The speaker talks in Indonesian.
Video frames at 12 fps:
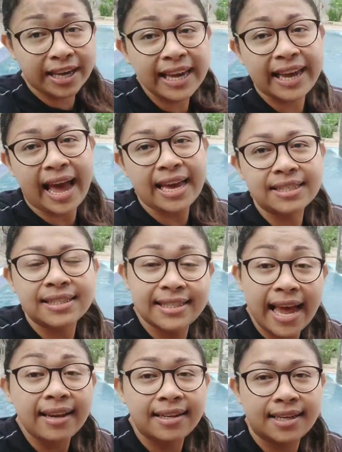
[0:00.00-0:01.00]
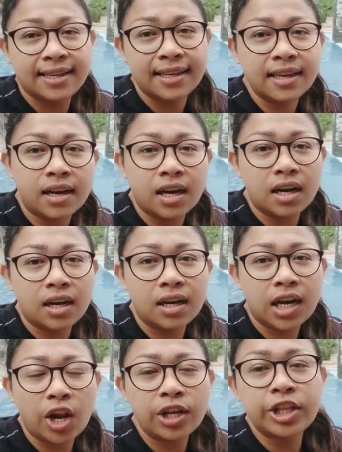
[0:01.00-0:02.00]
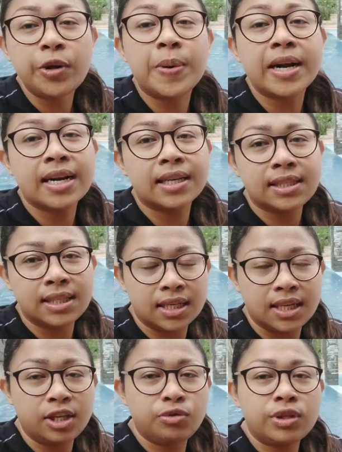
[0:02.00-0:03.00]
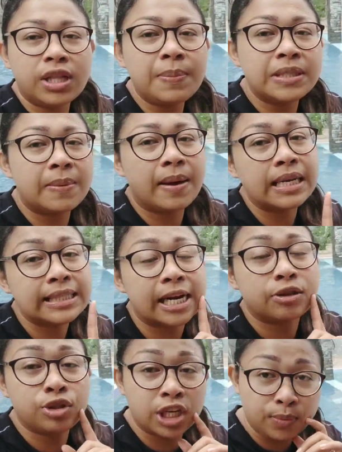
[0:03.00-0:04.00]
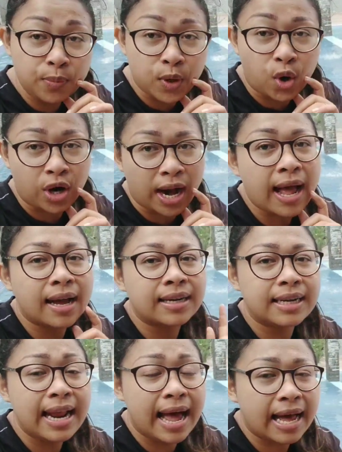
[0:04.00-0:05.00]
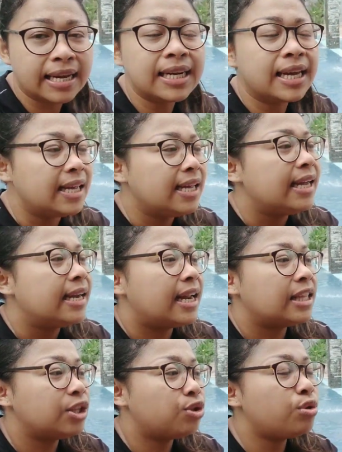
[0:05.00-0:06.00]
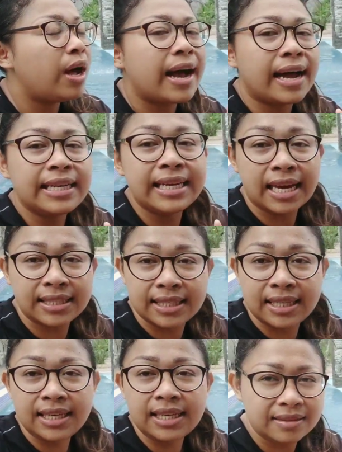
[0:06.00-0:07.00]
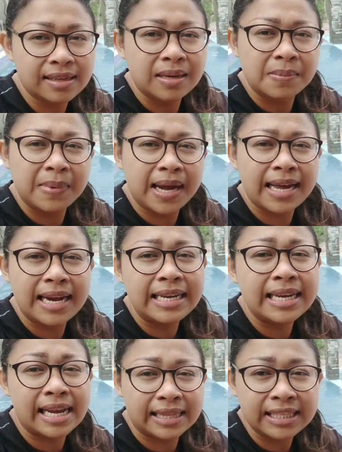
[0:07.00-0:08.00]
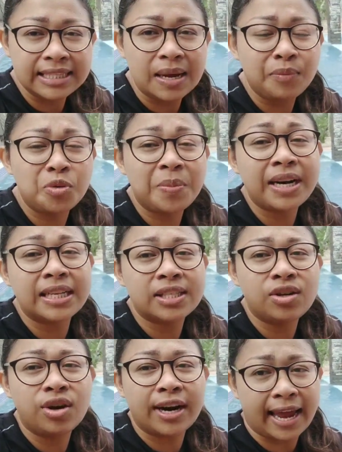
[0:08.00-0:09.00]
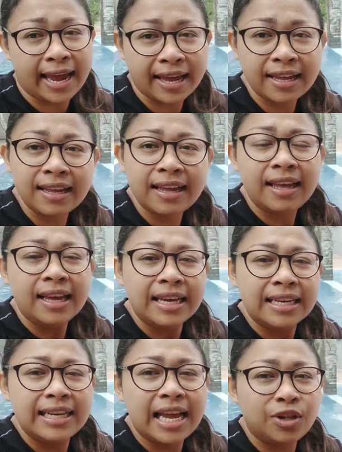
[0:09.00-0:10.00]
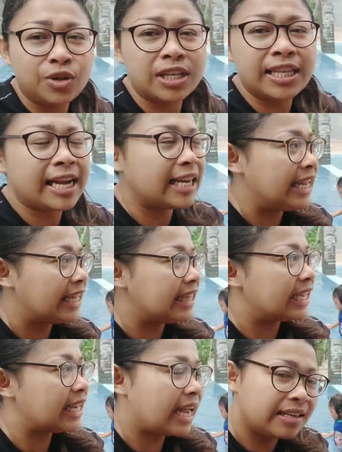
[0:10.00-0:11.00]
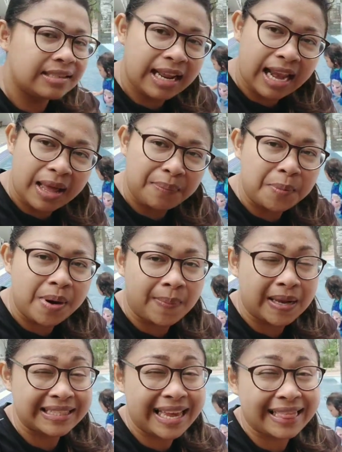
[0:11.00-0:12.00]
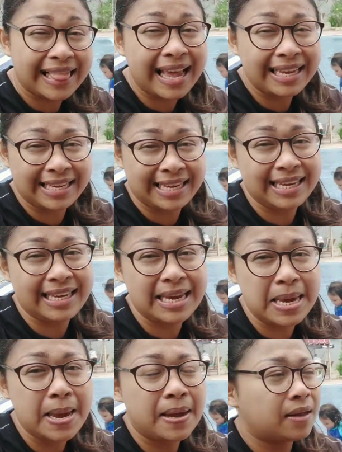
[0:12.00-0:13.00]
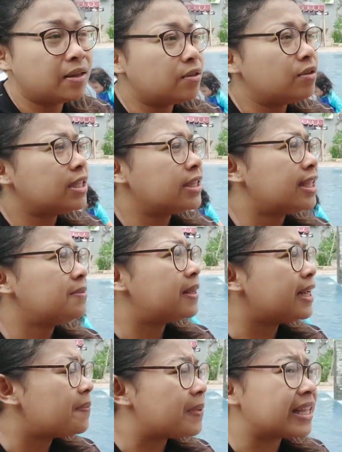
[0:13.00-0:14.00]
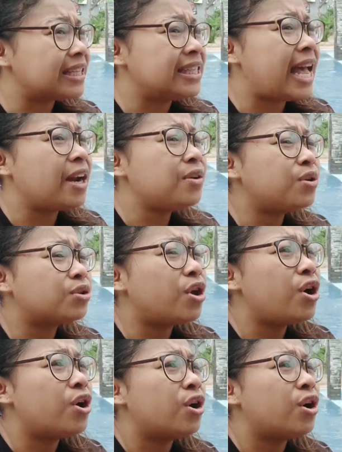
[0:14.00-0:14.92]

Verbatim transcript: Oke okay guys, jadi uh, kalau kita berenang di sini itu kita pasti bayar 100 ribu per orang dan nanti itu akan dikasih makanan gratis yang berupa nasi goreng dan itu nanti akan diantarkan dalam beberapa Yeay. saat lagi. Terus kita sebenarnya dapat kasih handuk tuh.